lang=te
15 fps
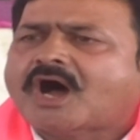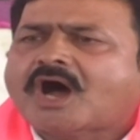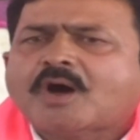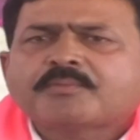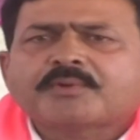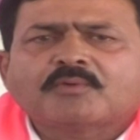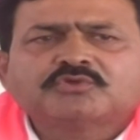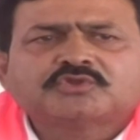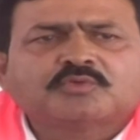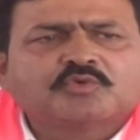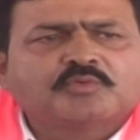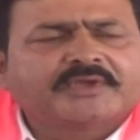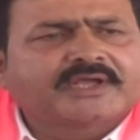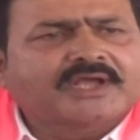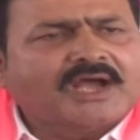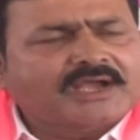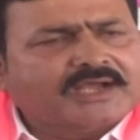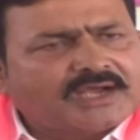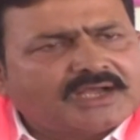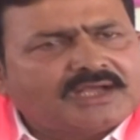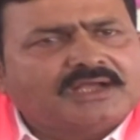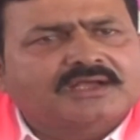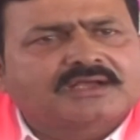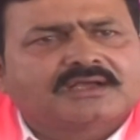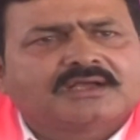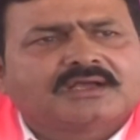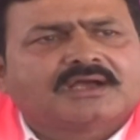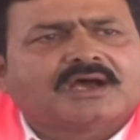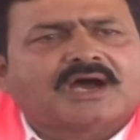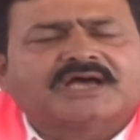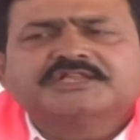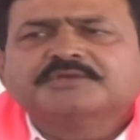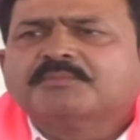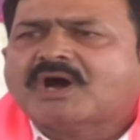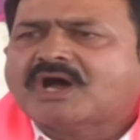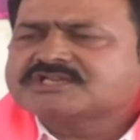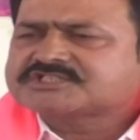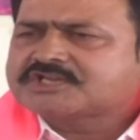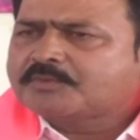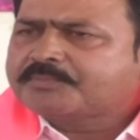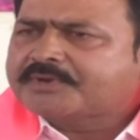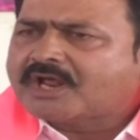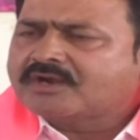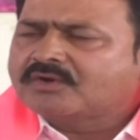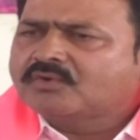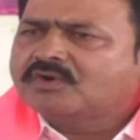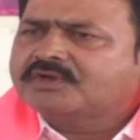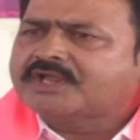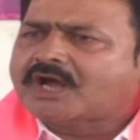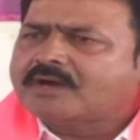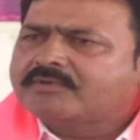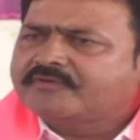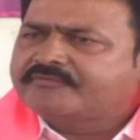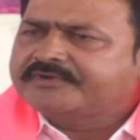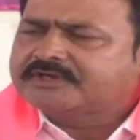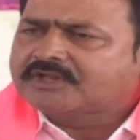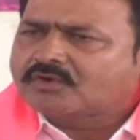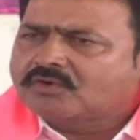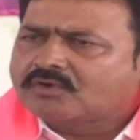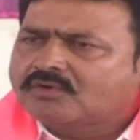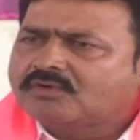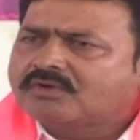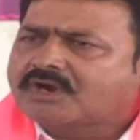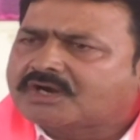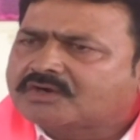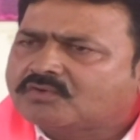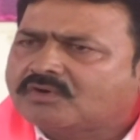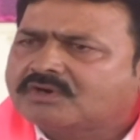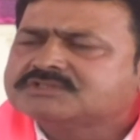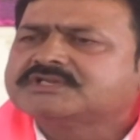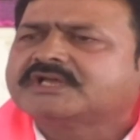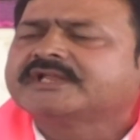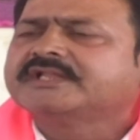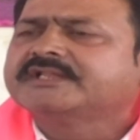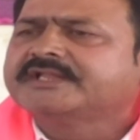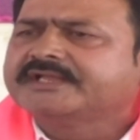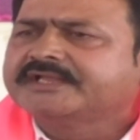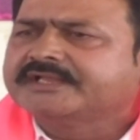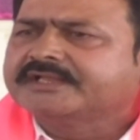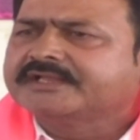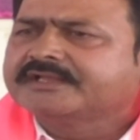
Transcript: ఆ ప్రభుత్వ భూమే కాక అది మాస్టర్ ప్లాన్లో యాభై ఫీట్ల రోడ్లో కట్టుకోవడం జరిగింది